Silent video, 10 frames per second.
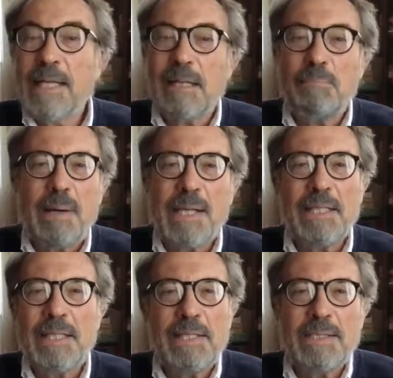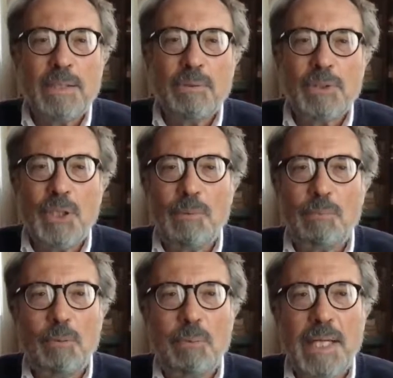La gran parte delle istituzioni
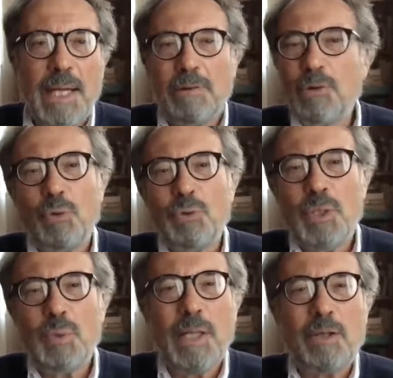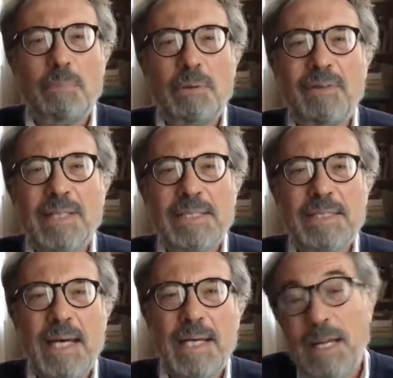pubbliche hanno continuato a
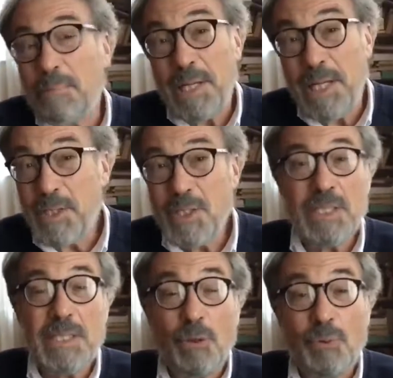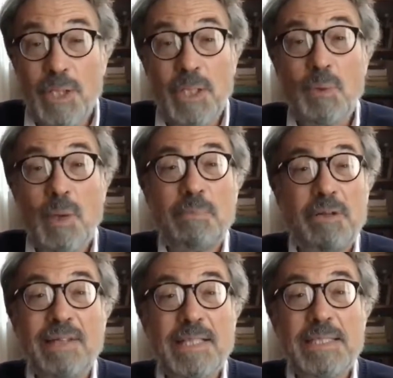privatizzare. A Brescia si continua a
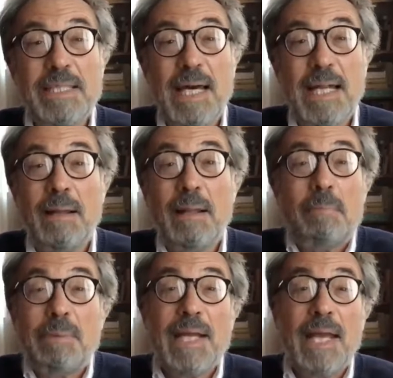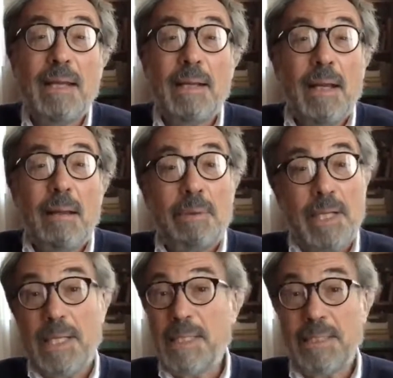privatizzare. Perché?
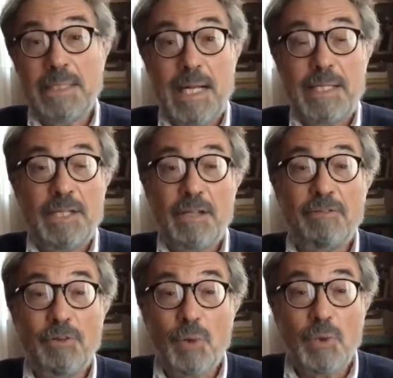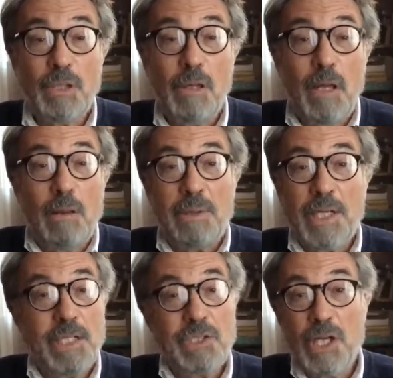Perché si tagliano i fondi,
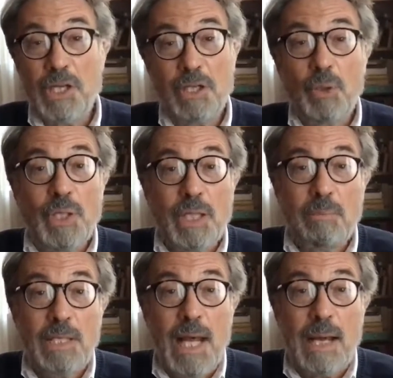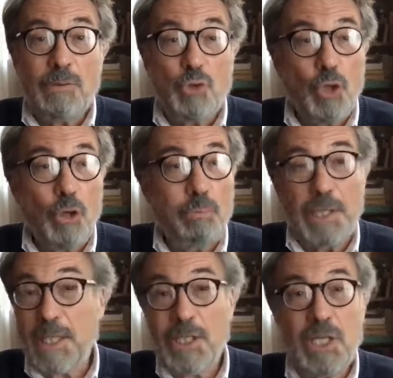perché c'è il rigore di bilancio,
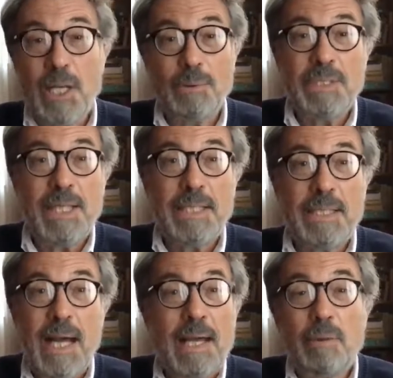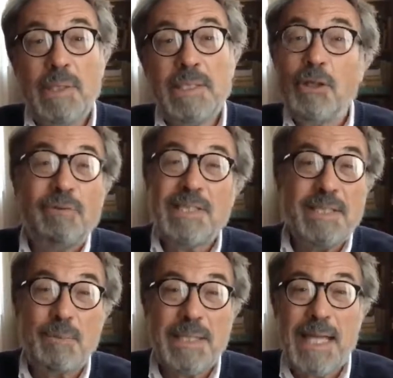perché c'è l'austerità e quindi dove
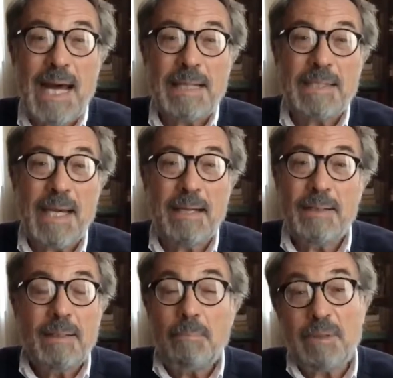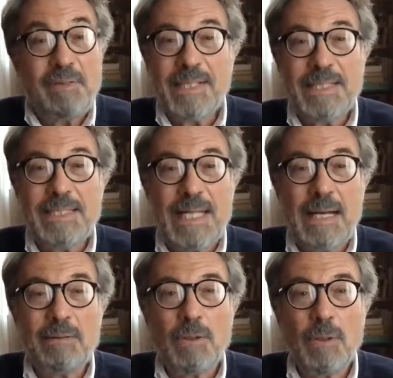si guadagna?
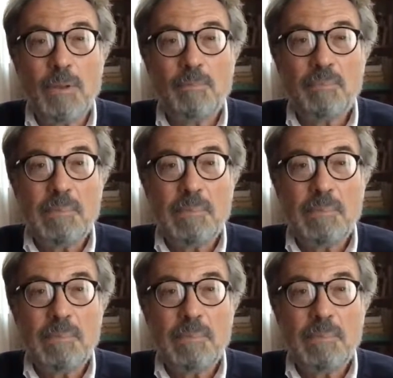Privatizzando.